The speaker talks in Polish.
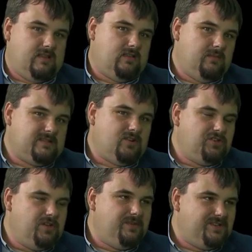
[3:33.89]
Natomiast
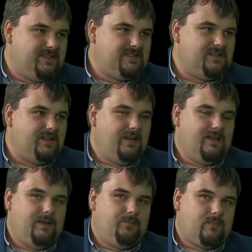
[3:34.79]
8 miesięcy
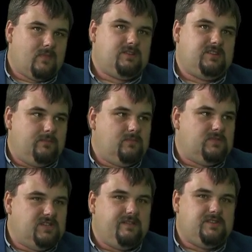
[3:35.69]
czy
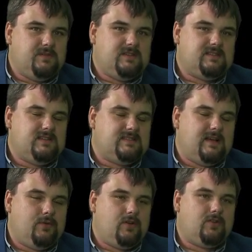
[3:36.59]
tam 9 miesięcy, nie
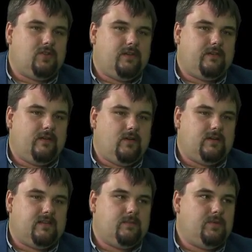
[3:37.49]
cały rok, to jest
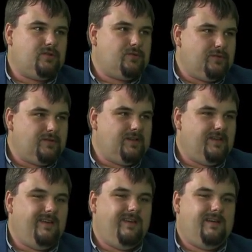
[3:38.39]
okres zbyt
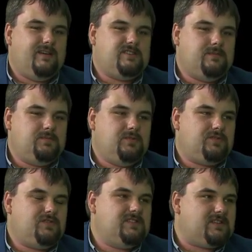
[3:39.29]
krótki, żebyśmy
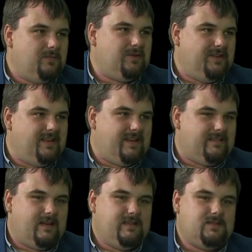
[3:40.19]
już wszystko mogli naraz
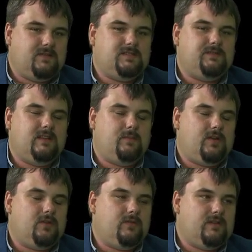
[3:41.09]
zrealizować. Wiele
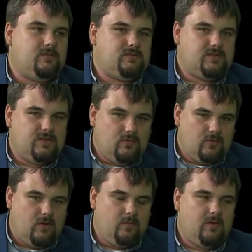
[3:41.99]
projektów jest już
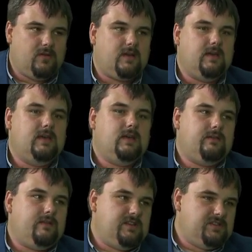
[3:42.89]
uruchomionych,
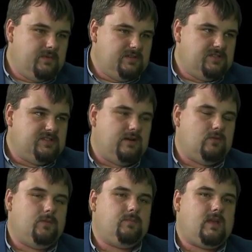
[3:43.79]
wiele się będzie
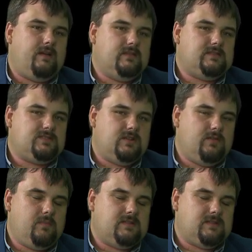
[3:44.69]
działo, a więc,
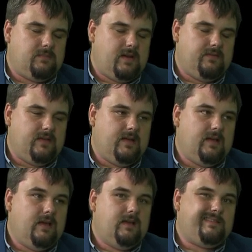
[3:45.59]
Szanowni Państwo, naprawdę
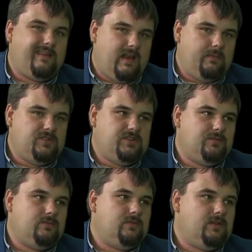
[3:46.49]
staramy
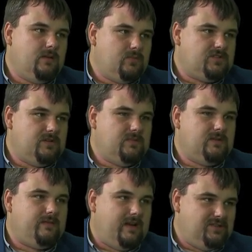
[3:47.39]
się, ile możemy
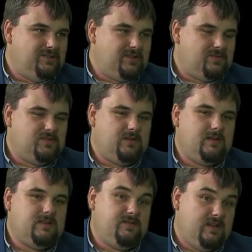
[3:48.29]
walczyć o naszą
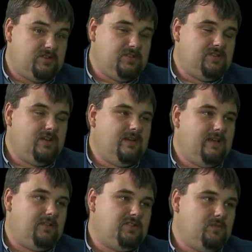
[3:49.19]
ziemię i zwiększyć,
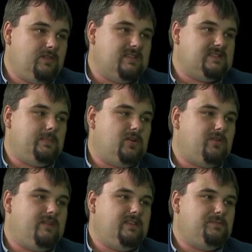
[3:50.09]
jak to się mówi, ten
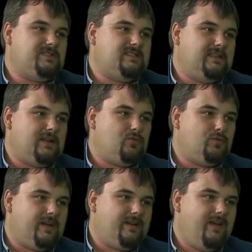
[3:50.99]
zablokowany przez lata
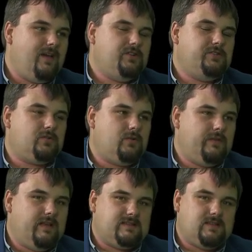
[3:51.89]
kurek środków
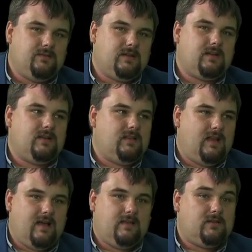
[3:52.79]
finansowych
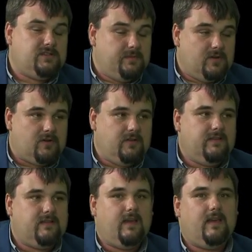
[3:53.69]
dla ziemi
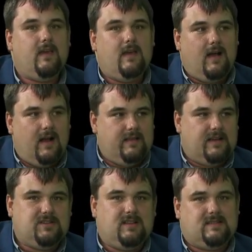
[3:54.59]
gorlickiej, ale
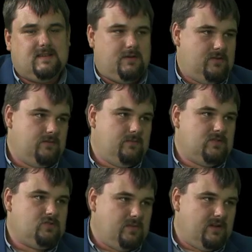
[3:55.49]
także dla całego
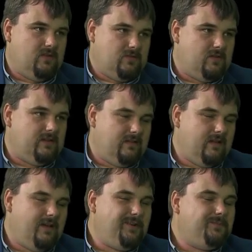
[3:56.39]
subregionu
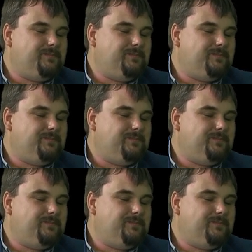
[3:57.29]
sądeckiego.